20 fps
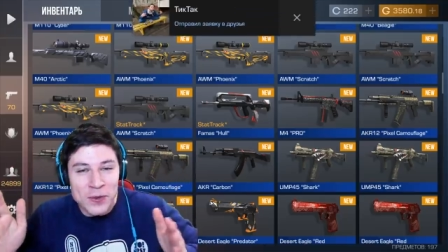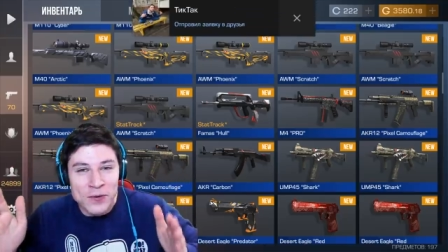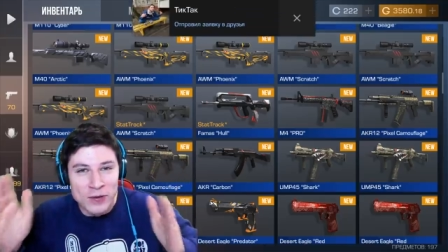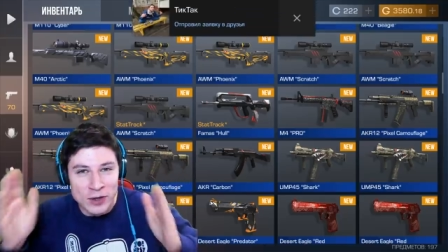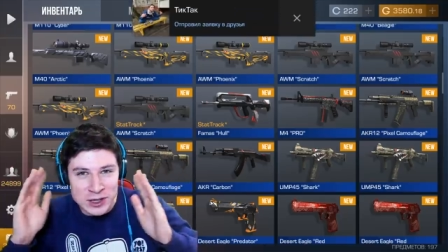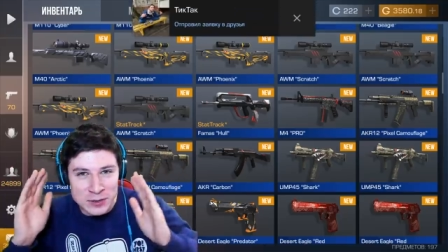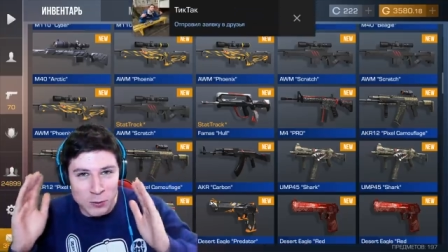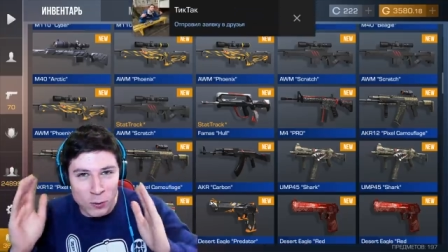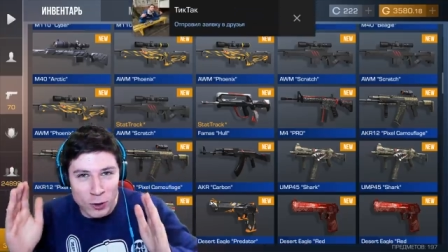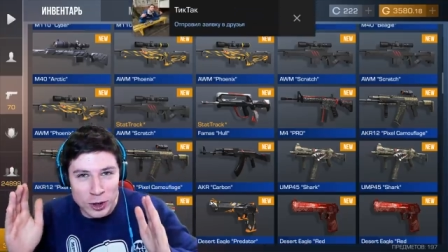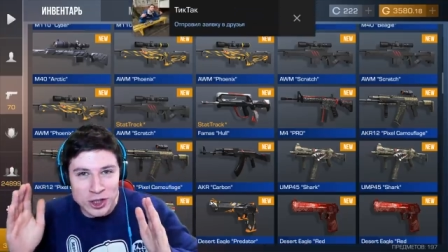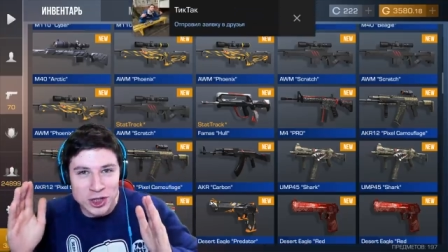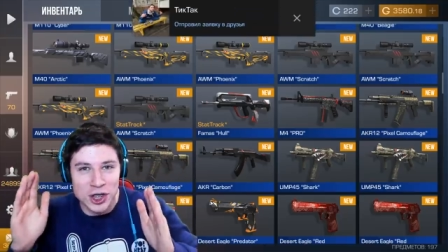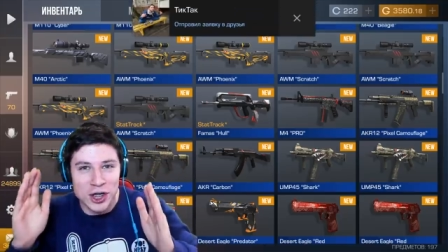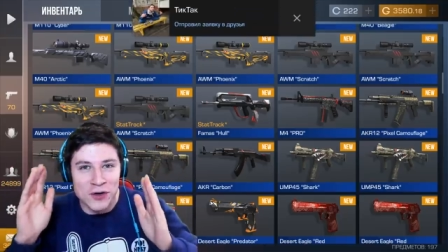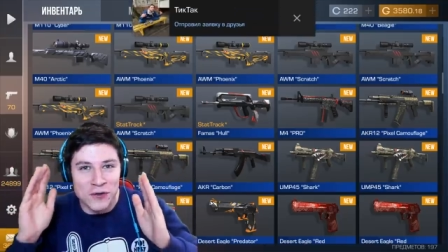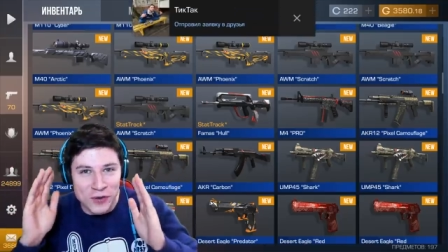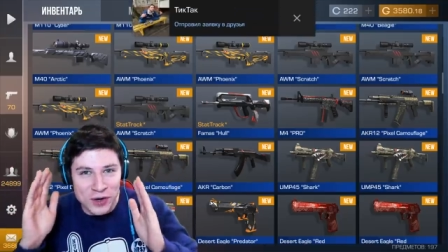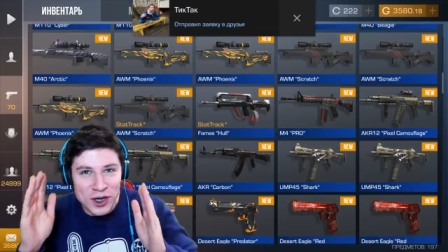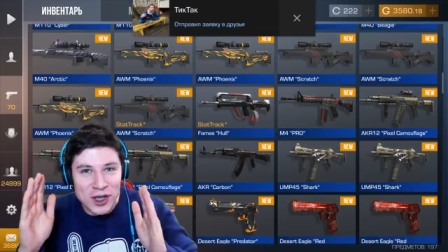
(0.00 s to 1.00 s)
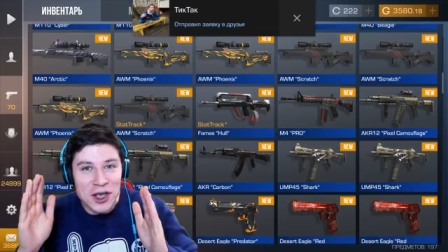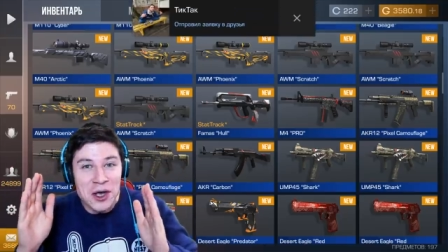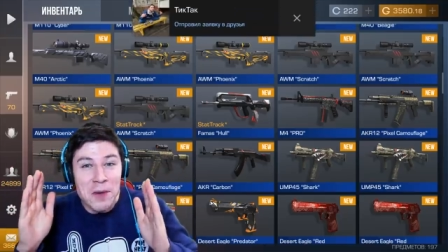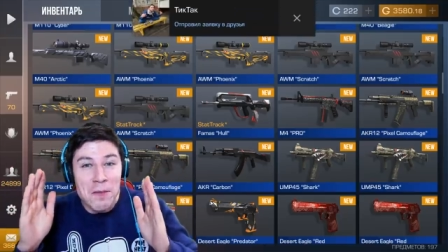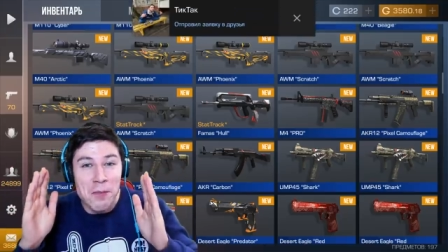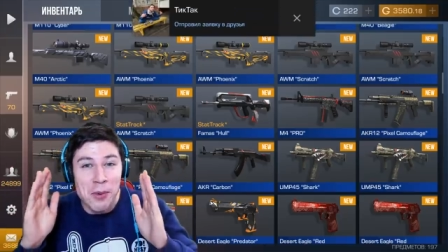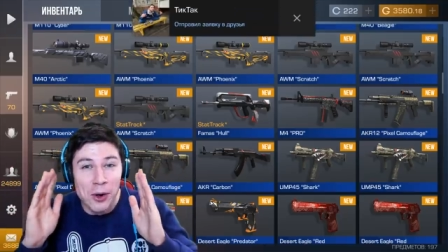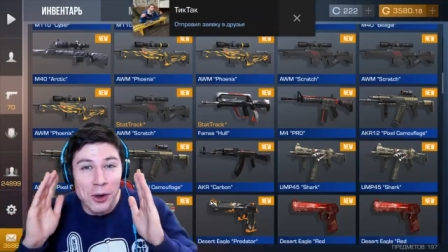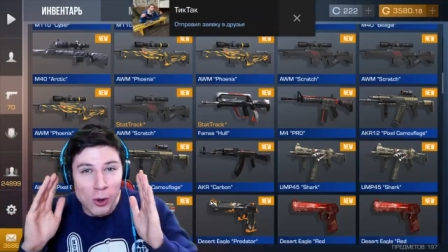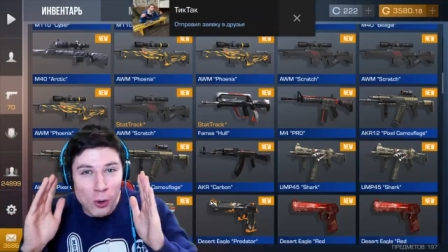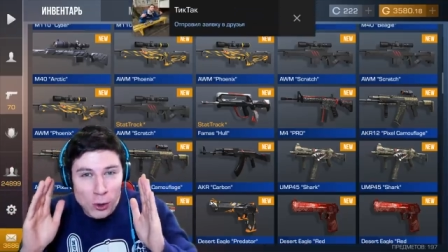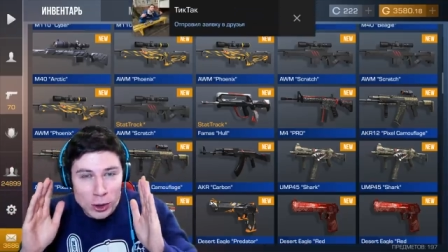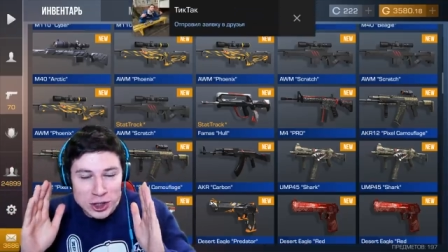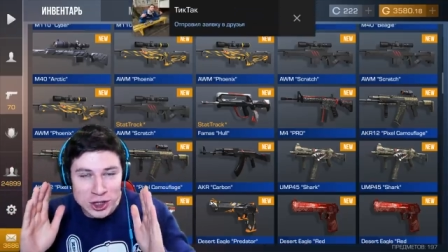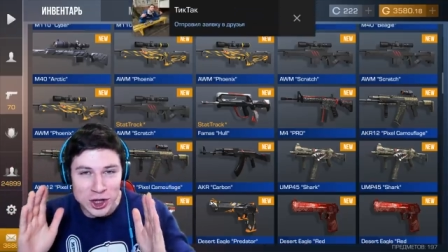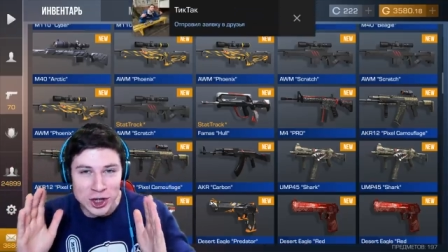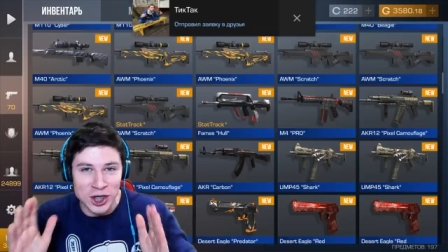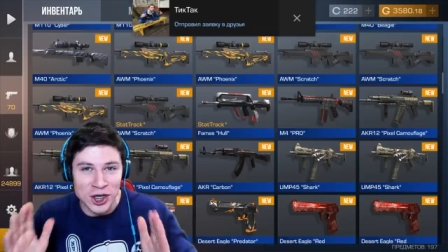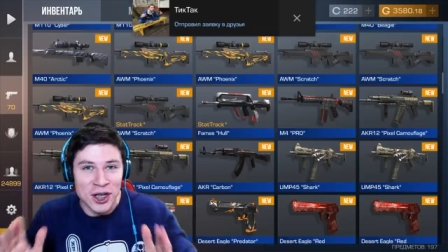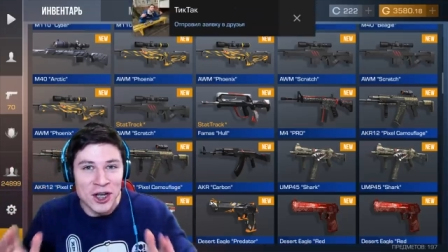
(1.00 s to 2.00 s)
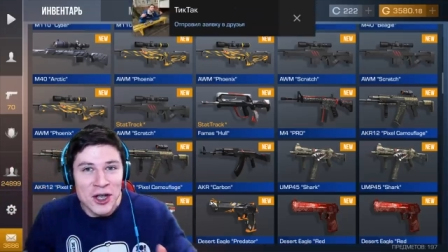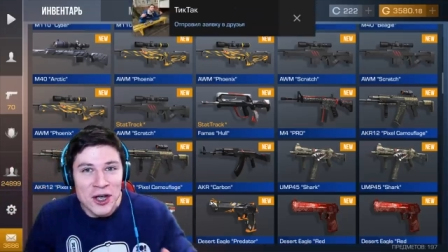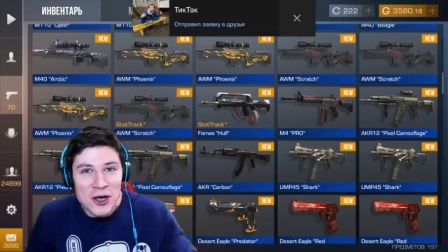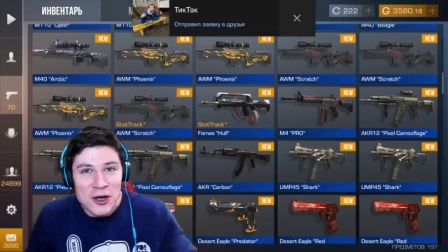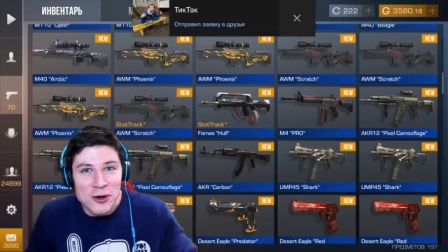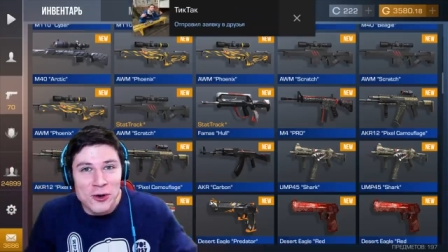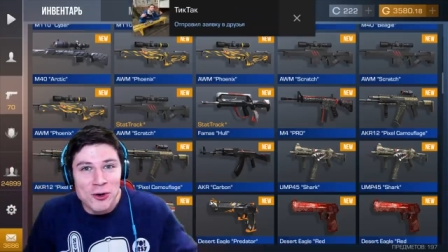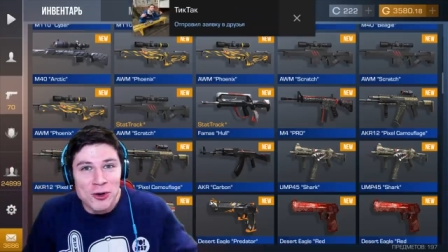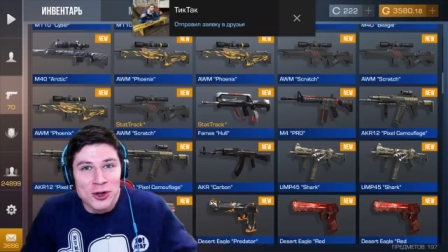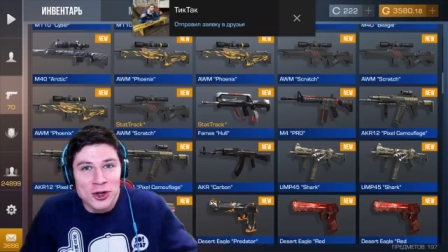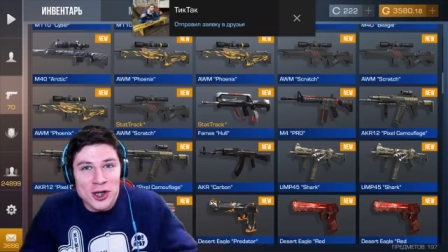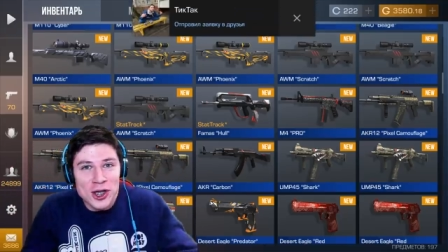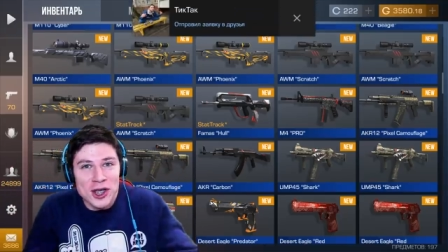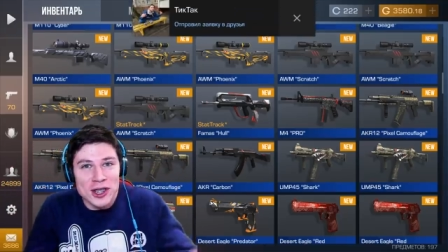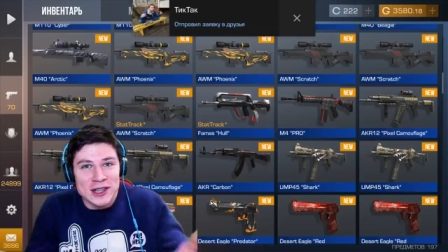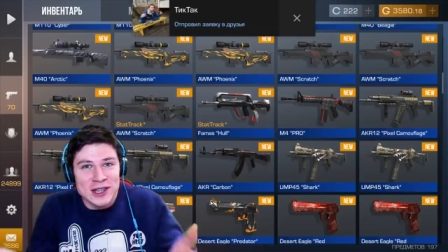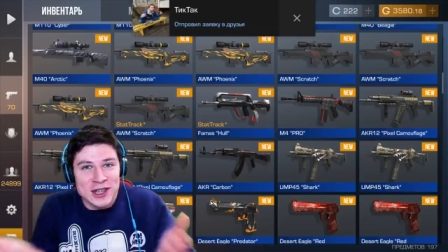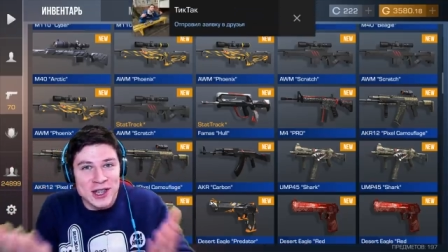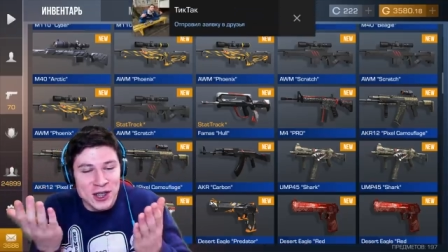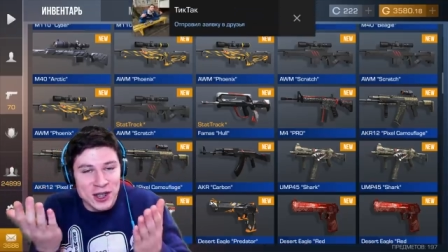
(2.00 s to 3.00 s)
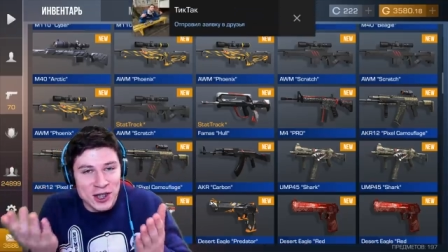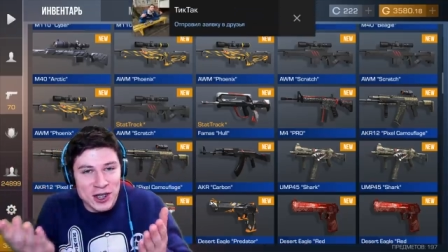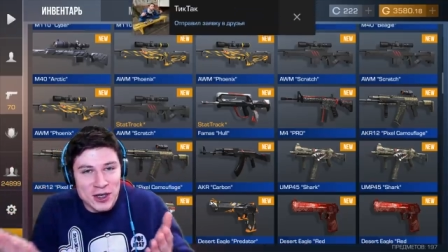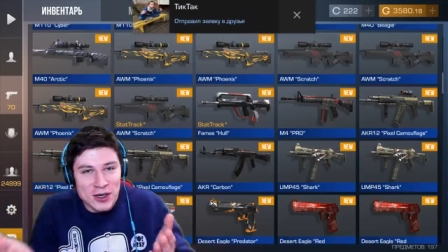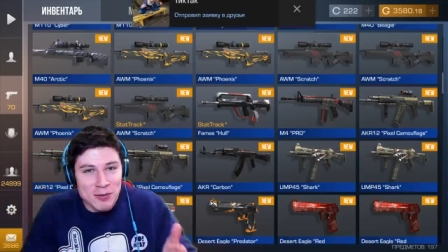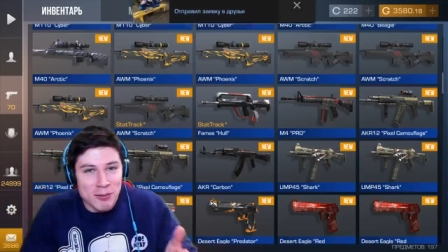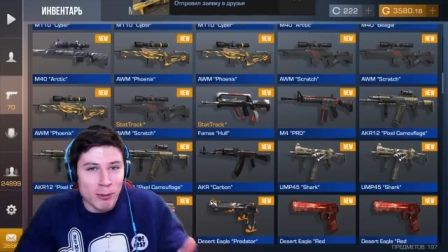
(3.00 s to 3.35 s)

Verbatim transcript: возможно, вы получите крутые скины.